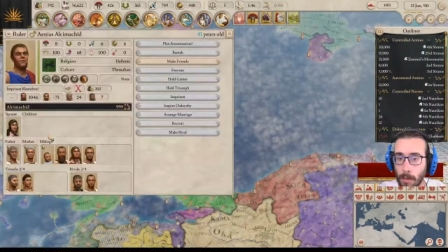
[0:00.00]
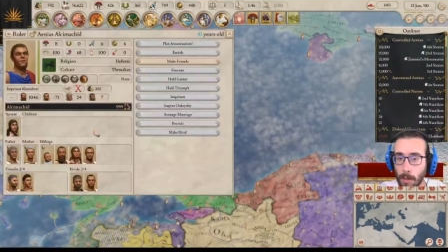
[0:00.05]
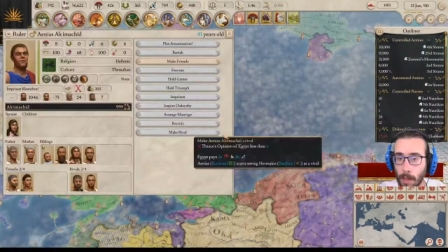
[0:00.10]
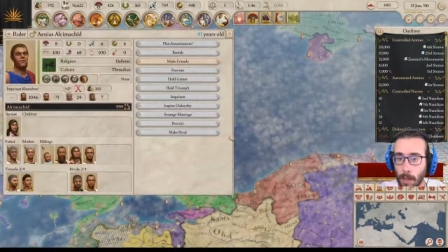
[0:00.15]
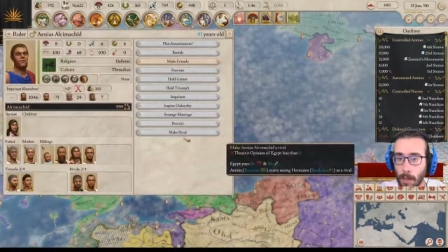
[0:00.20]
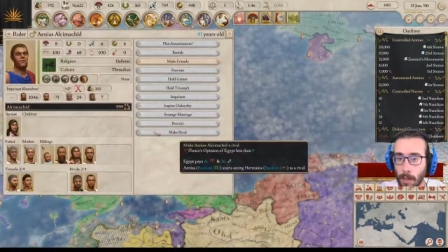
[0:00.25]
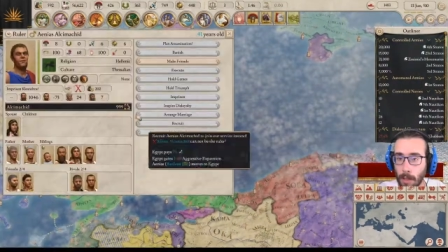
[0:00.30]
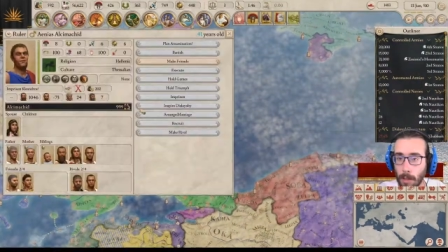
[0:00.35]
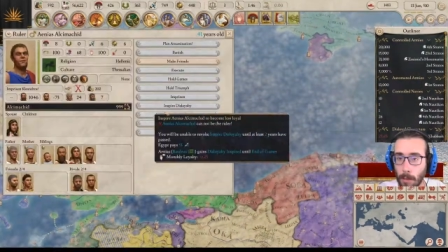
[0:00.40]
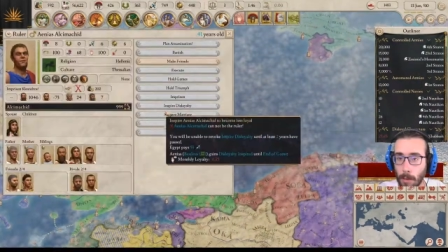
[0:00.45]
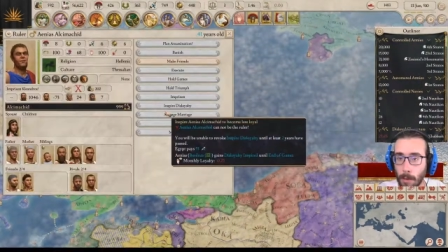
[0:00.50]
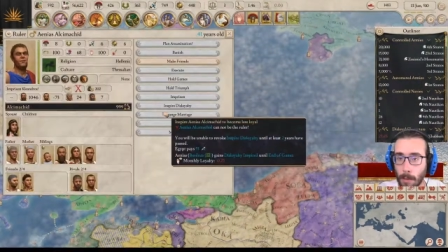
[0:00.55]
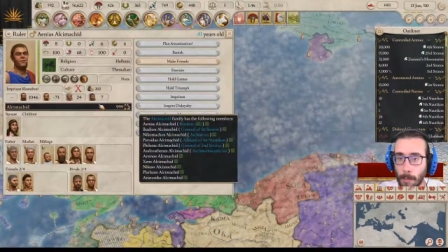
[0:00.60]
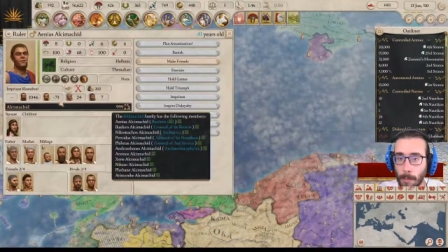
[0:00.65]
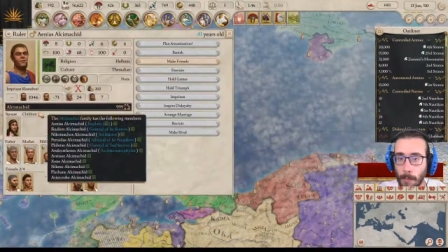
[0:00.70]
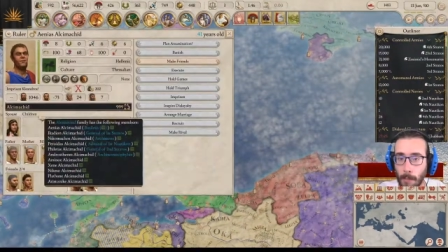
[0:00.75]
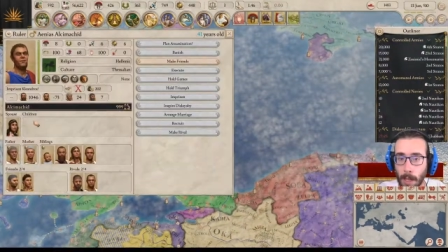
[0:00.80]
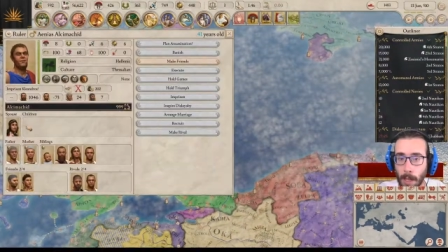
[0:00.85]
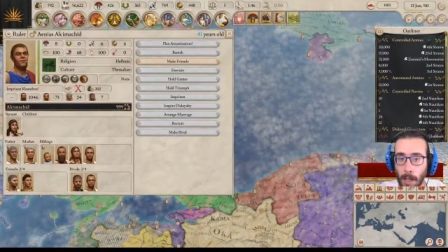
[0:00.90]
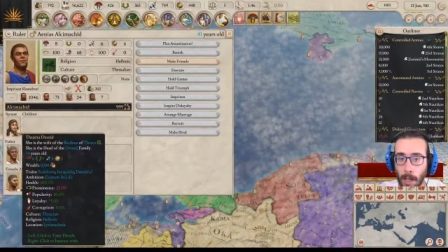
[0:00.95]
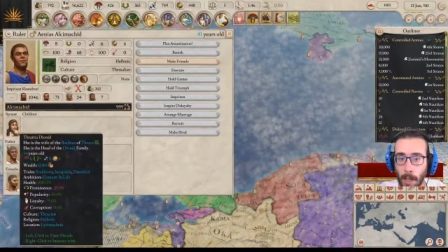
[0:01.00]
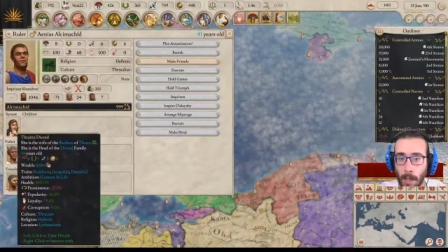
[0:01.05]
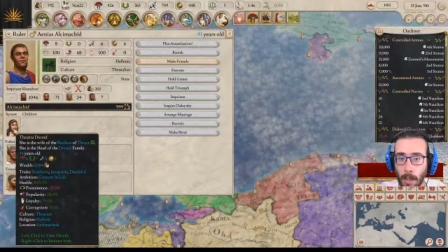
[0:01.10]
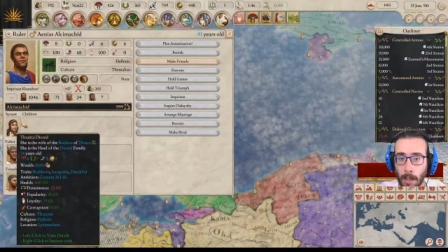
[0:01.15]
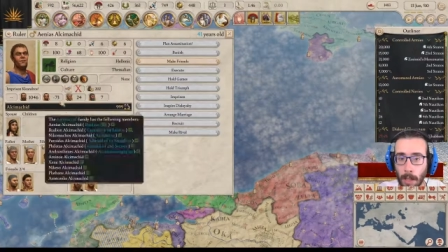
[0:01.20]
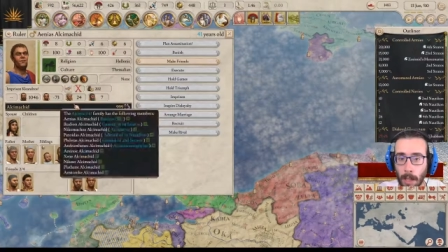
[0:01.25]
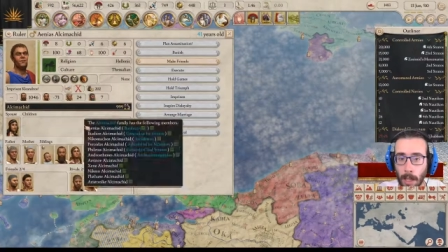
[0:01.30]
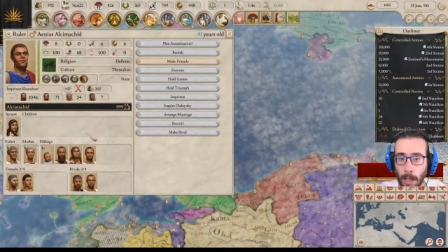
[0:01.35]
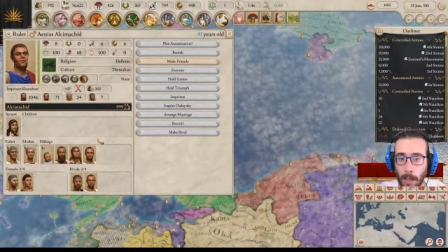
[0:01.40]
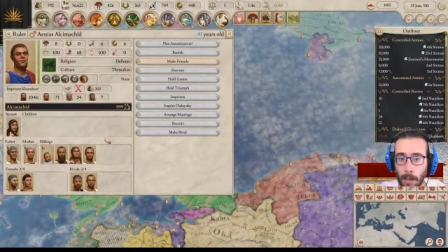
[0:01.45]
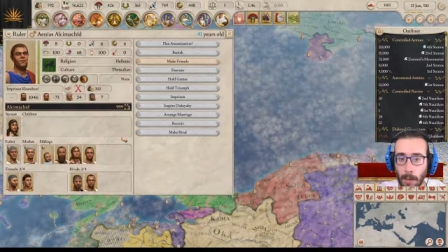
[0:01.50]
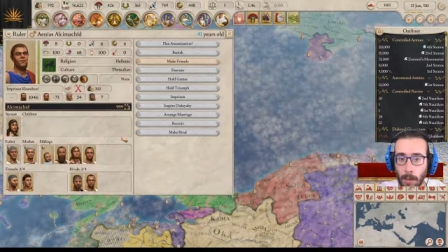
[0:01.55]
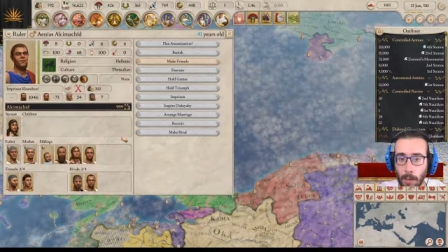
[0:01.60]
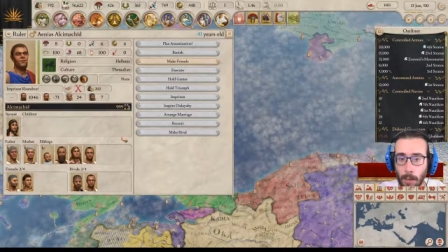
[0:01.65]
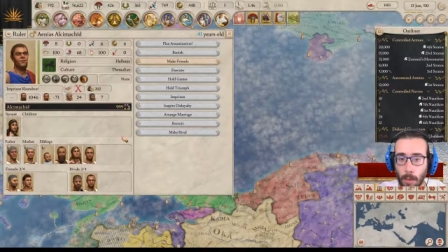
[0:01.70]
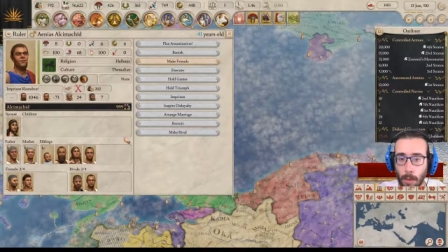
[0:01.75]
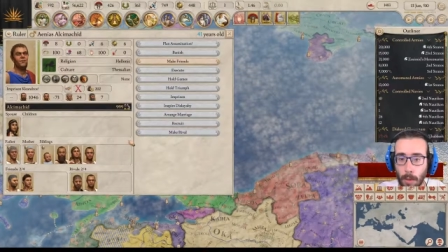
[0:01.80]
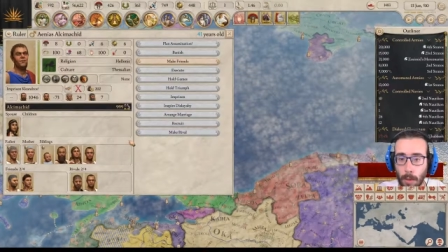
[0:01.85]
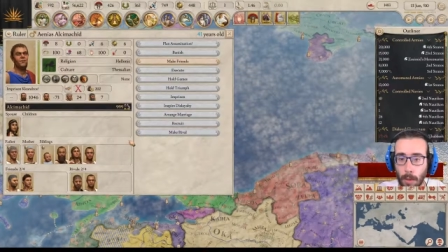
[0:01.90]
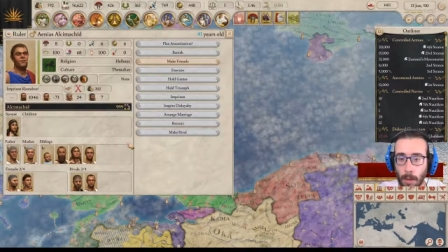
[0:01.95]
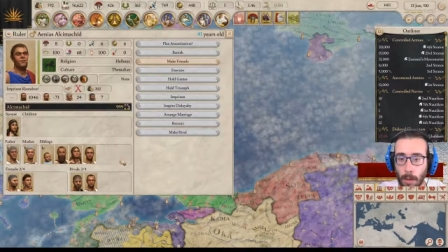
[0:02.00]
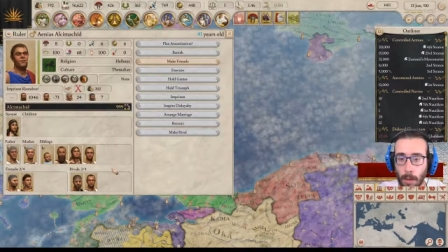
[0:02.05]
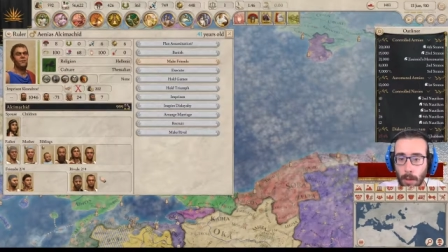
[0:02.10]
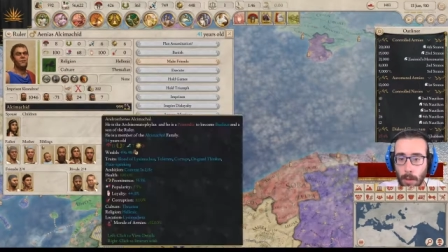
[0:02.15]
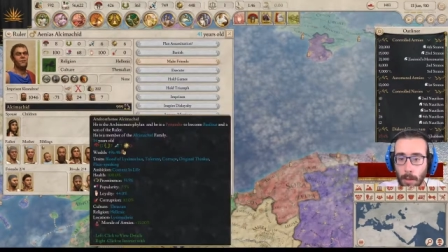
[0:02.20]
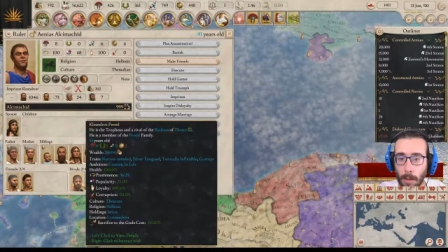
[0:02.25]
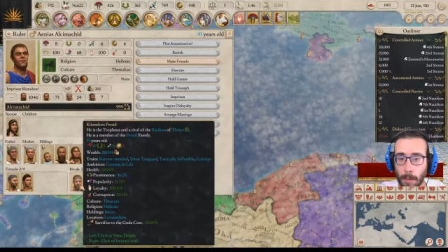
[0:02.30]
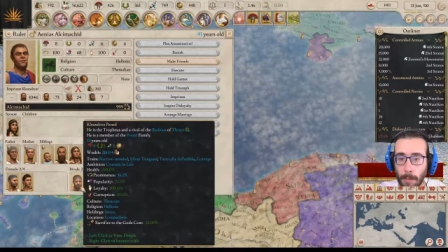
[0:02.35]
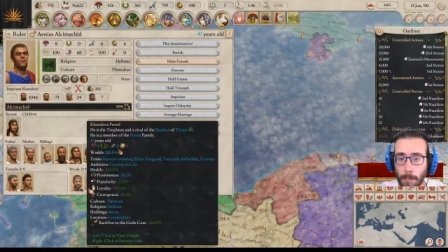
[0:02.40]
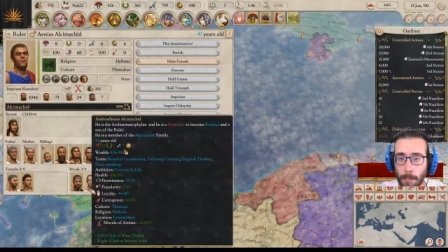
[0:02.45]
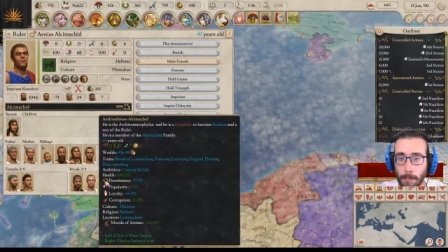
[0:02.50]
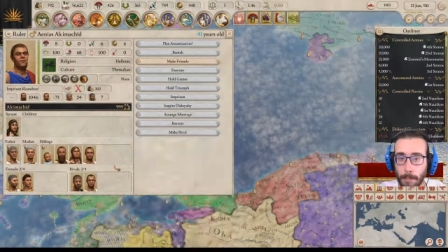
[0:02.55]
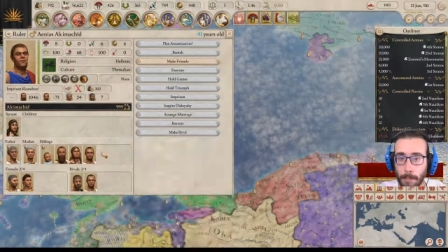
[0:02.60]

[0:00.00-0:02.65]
un attimo. Chi è il tuo...